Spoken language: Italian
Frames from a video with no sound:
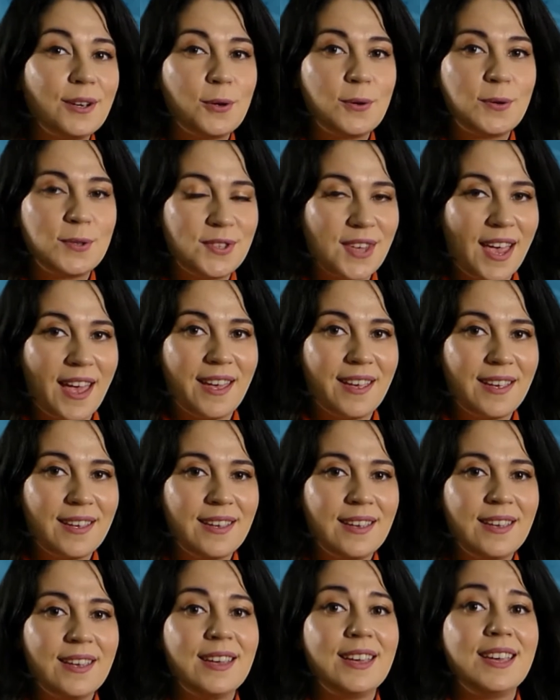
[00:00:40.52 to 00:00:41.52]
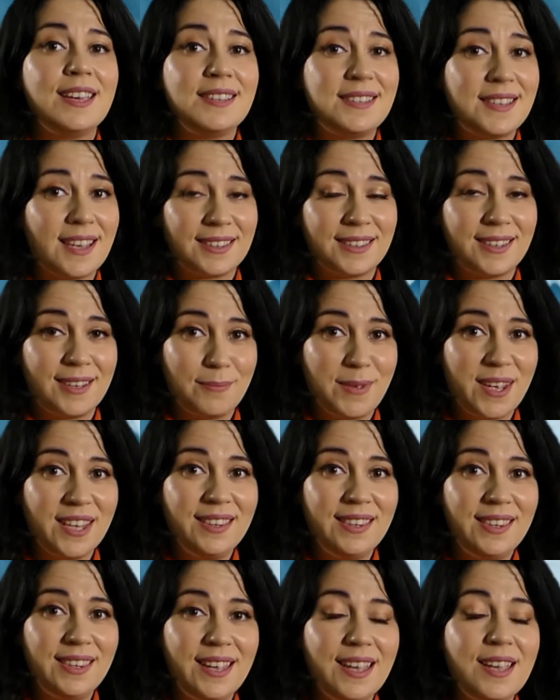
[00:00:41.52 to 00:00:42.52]
cos'è
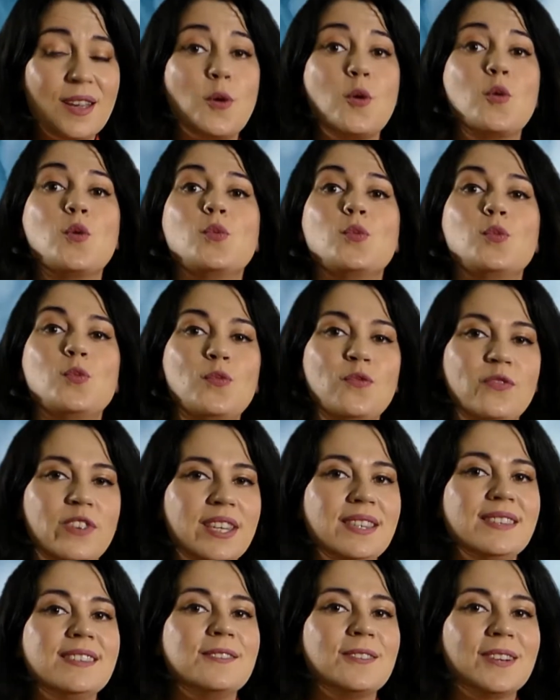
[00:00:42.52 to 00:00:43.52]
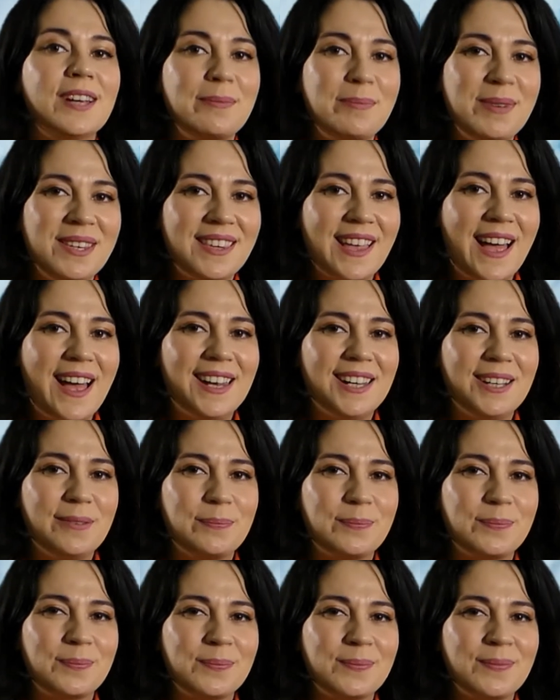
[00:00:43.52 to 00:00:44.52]
esattamente un vizio
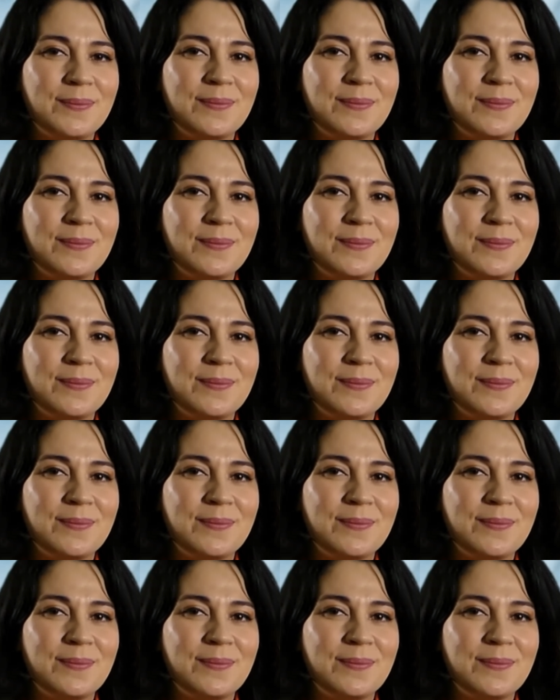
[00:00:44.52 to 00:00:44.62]
capitale.